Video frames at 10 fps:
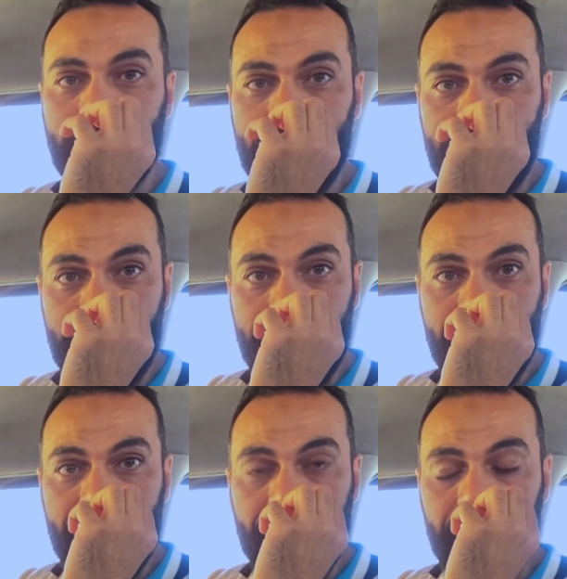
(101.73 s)

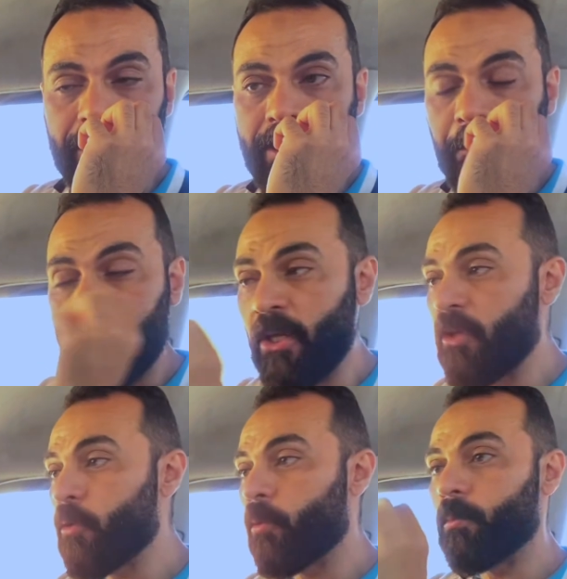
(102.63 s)

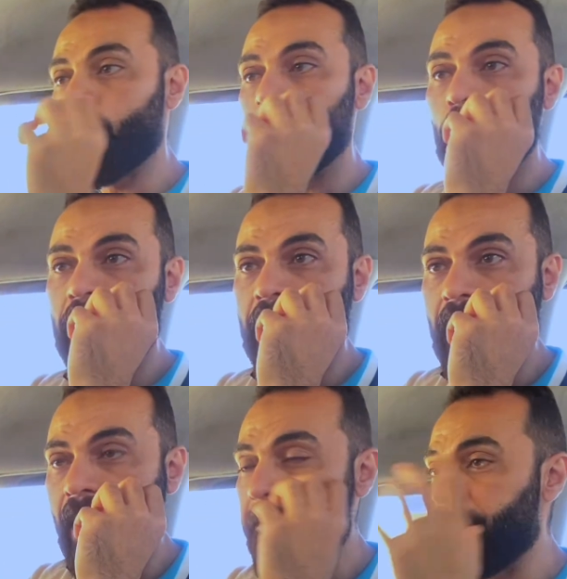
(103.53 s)
اللابدانيوم
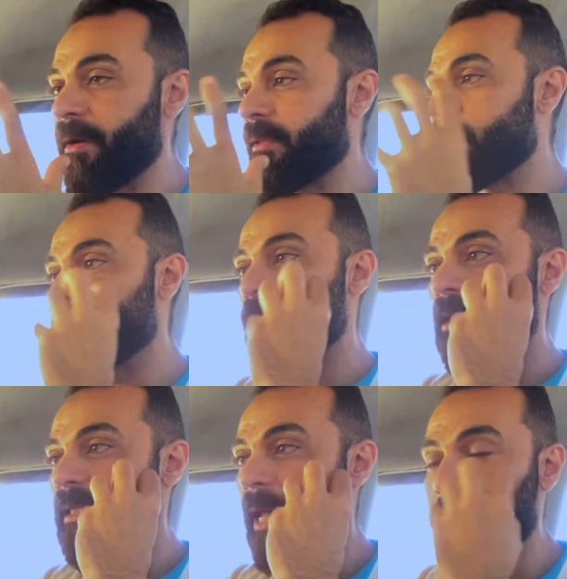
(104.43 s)
والامبريت
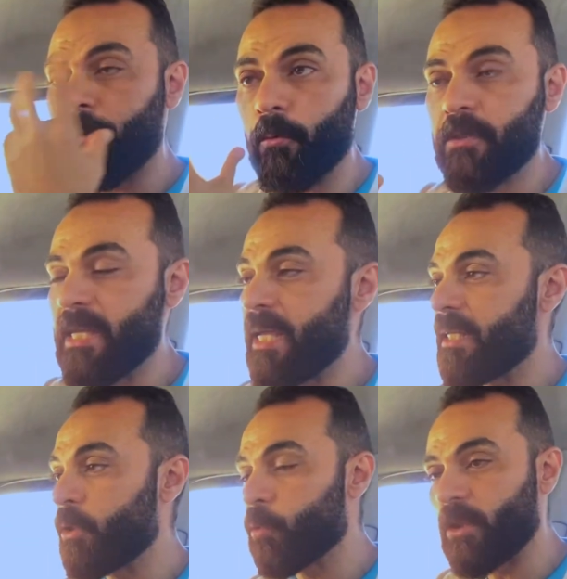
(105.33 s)
والامبروكسان
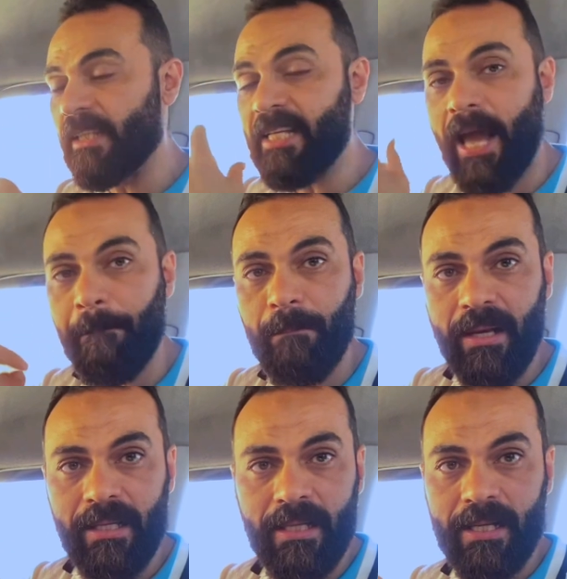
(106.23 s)
النوتات
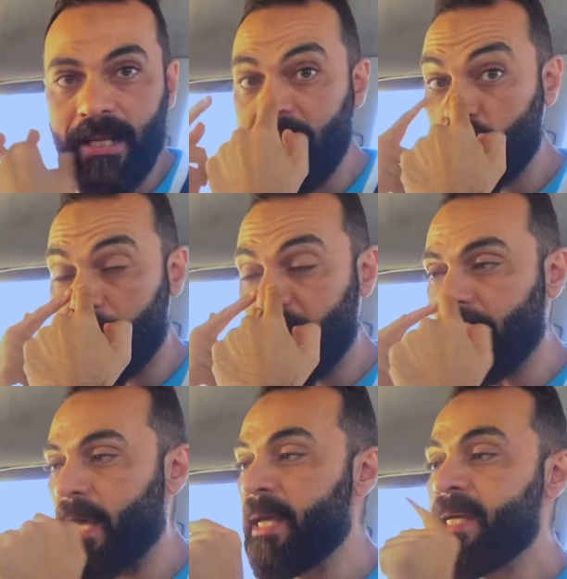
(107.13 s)
العنبريه اللي انا
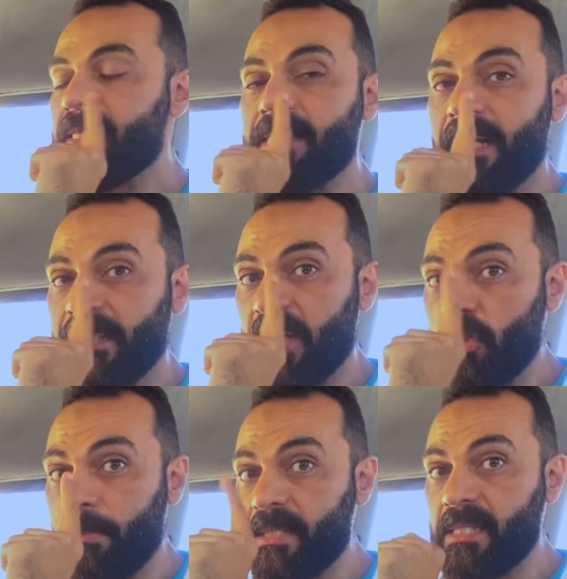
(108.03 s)
شميتها زائد
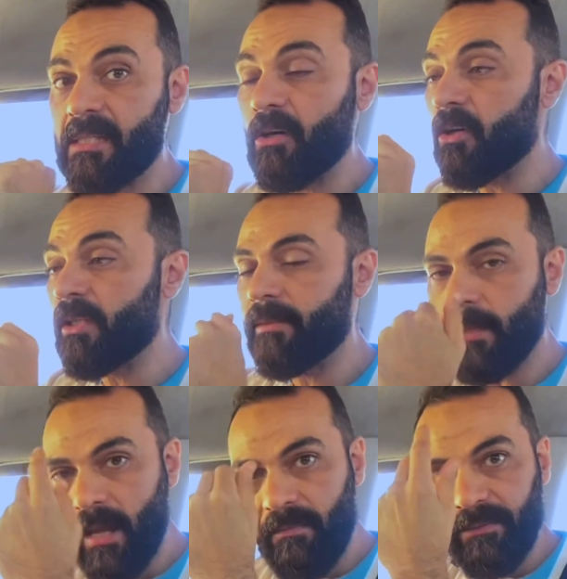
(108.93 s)
خشب السيدار
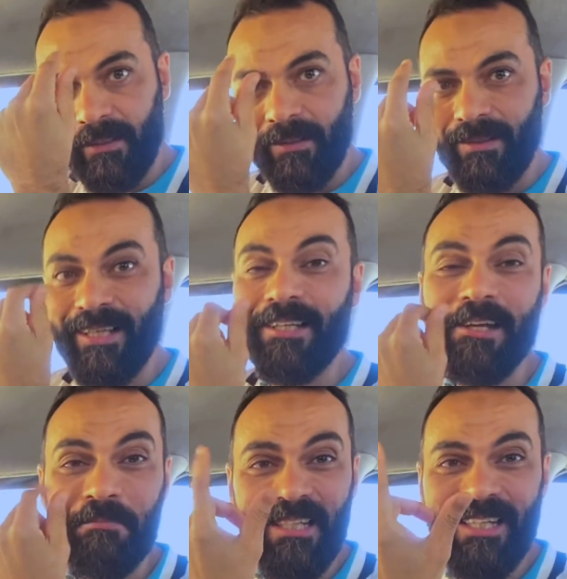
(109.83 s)
الدافي
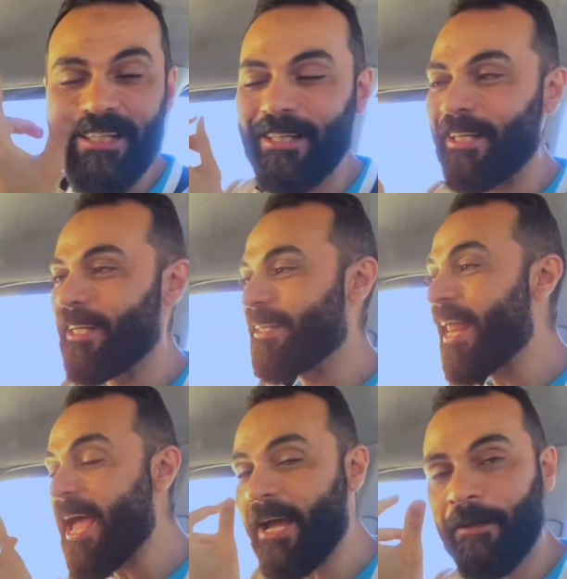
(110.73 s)
الجميل
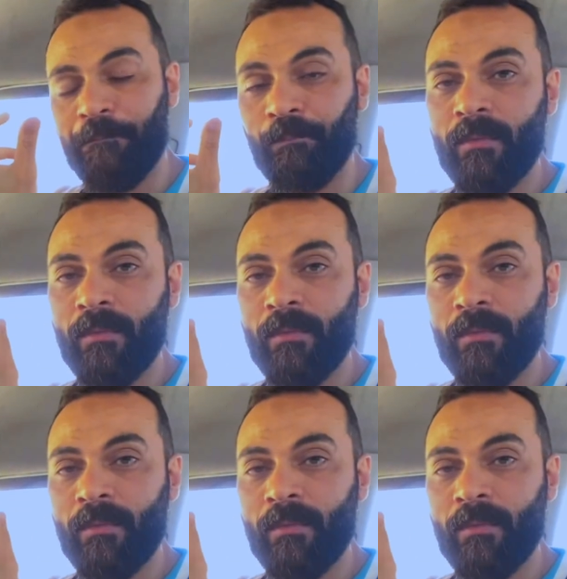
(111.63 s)
الناعم